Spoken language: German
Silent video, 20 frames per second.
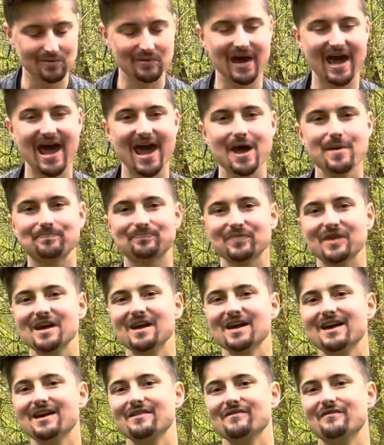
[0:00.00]
hey,
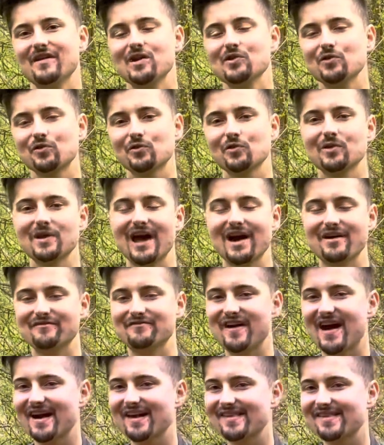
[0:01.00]
wenn du so ein
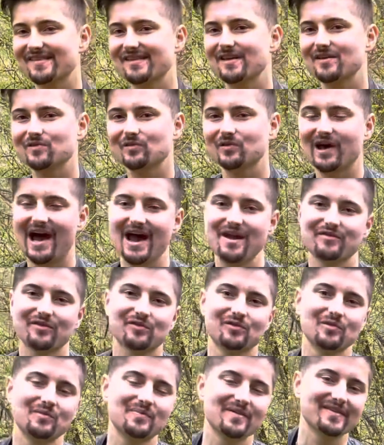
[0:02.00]
erwachsenes oder einfach
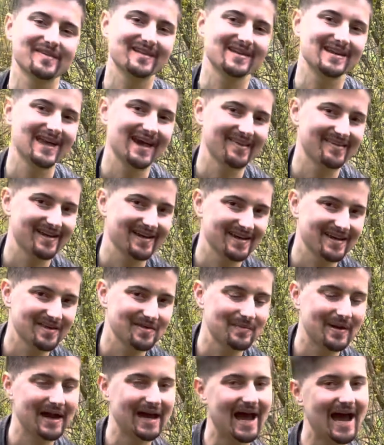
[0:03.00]
so ein bisschen, ja, sag ich jetzt
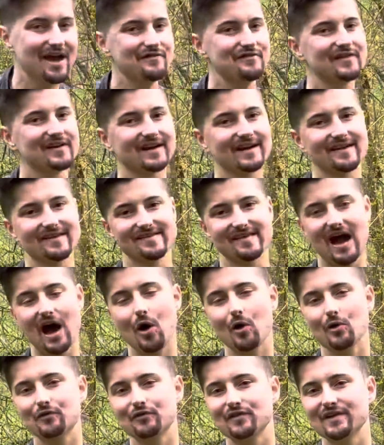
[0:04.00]
mal, reiferes
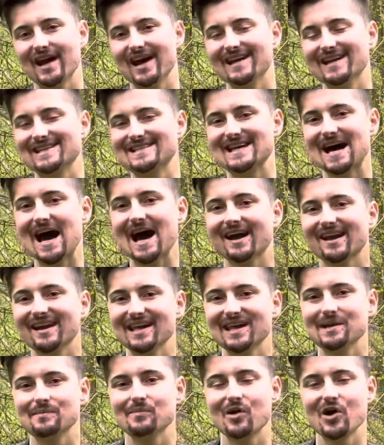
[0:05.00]
Outfit an den Tag
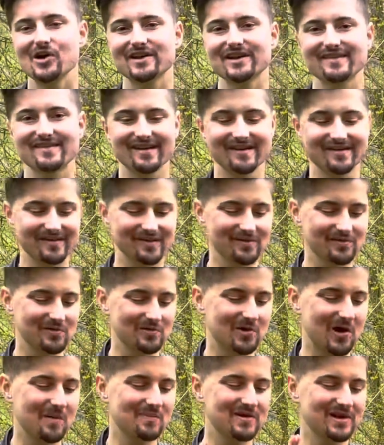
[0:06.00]
legen möchtest, dann sind so
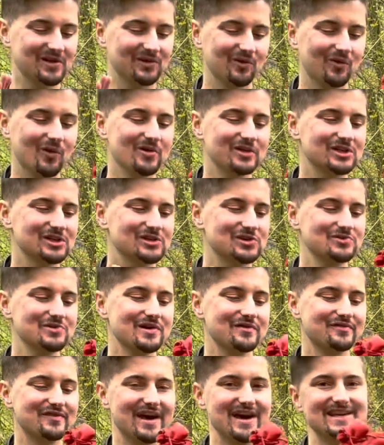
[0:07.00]
komplett rote
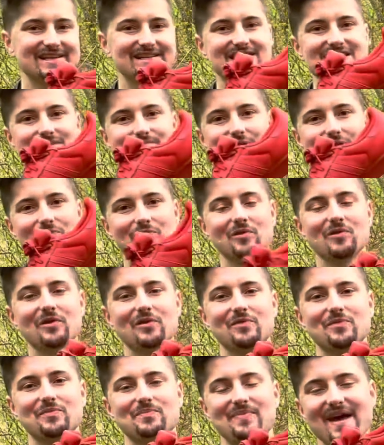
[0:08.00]
Schuhe vielleicht nicht mehr so
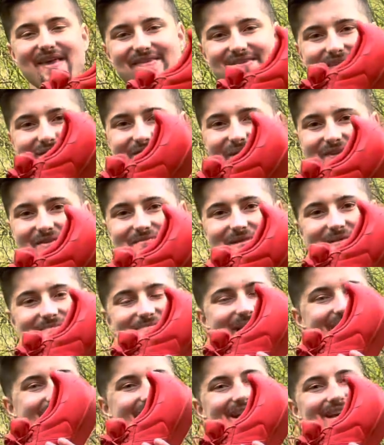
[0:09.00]
das Beste, was man
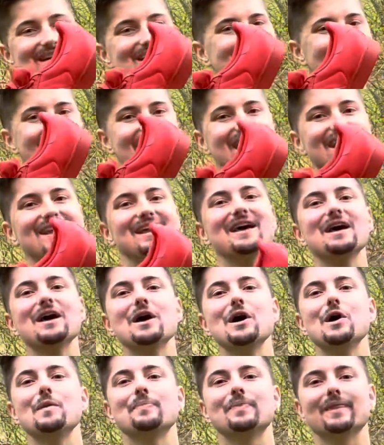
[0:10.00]
machen kann.
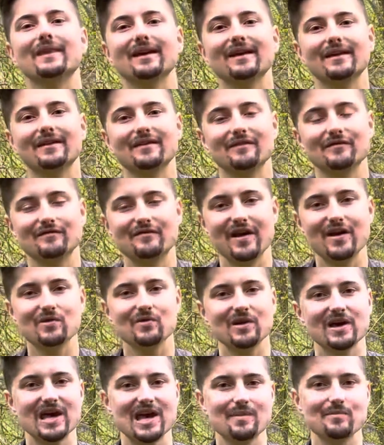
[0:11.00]
Wenn
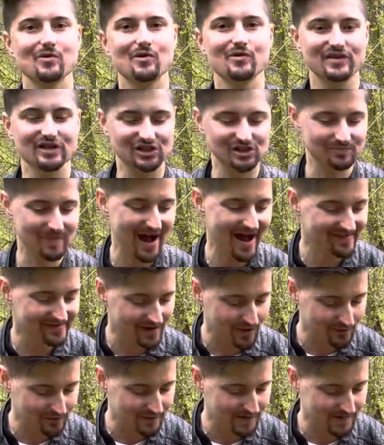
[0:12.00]
du eben irgendwie ein
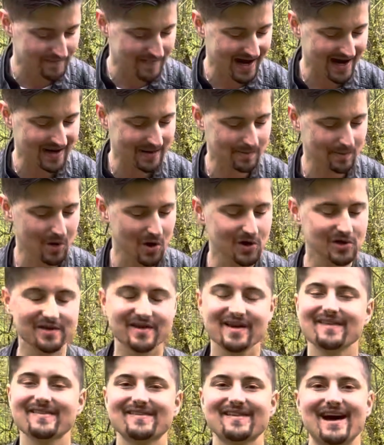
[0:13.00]
Spaßoutfit machen
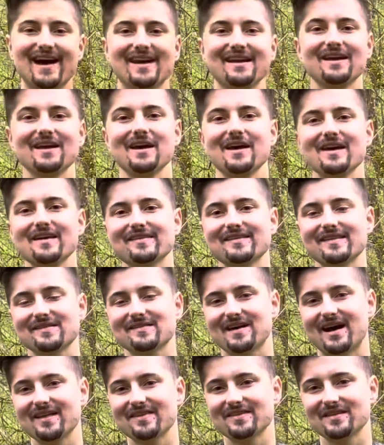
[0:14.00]
möchtest, dann ist das
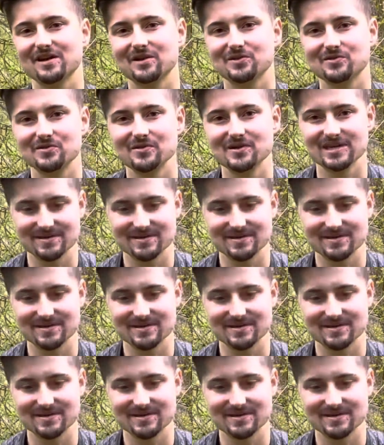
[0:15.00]
Ganze natürlich